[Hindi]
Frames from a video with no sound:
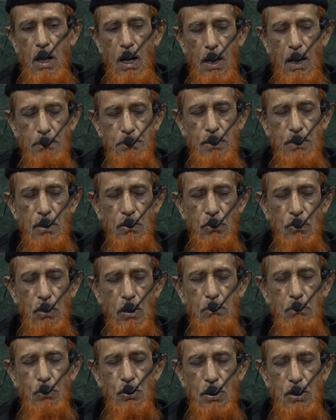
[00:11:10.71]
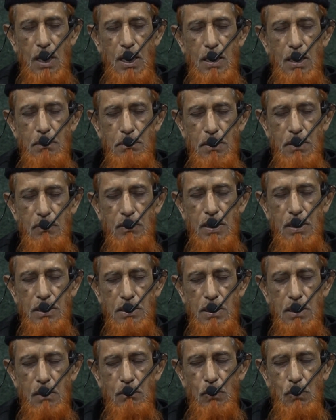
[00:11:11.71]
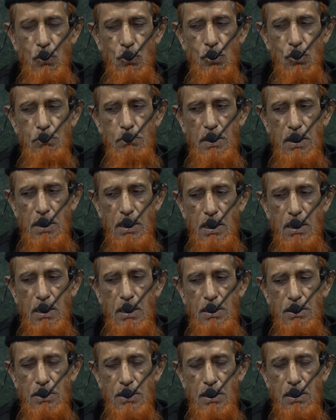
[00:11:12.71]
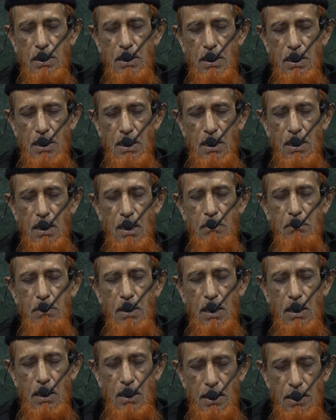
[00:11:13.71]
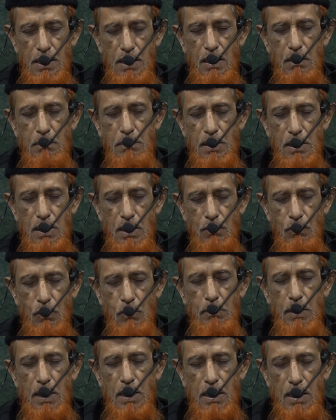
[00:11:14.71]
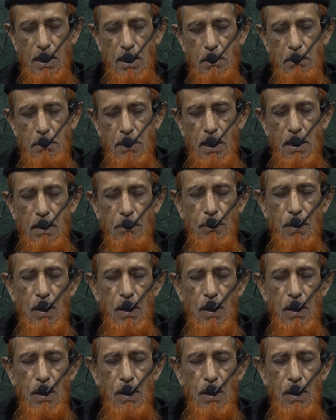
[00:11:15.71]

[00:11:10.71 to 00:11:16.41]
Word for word: अब तक तो अबू तालिब की वजह से हम लोग कुछ भी कर नहीं सकते थे हमारे लीडर भी थे वो मक्के के बड़े